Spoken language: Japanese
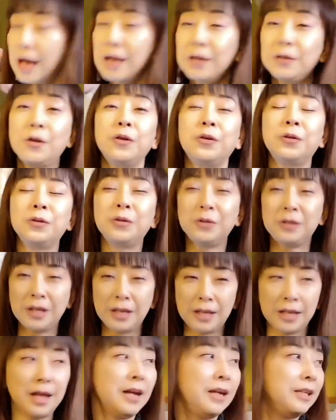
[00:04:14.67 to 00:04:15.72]
ということ
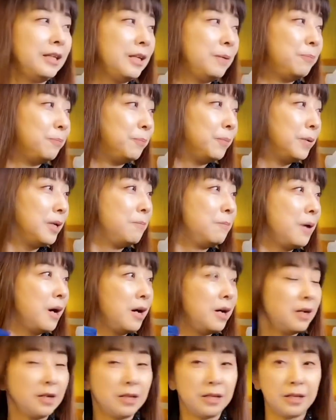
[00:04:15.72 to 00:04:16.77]
で今
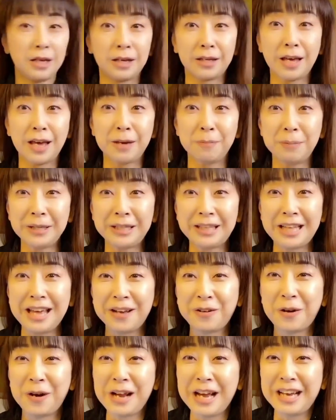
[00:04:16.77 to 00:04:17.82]
夜景ビデ
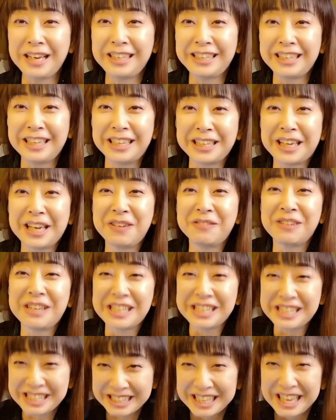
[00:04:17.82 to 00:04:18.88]
ご覧いただけまし
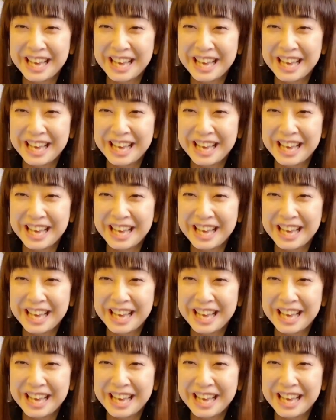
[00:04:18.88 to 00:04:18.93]
た。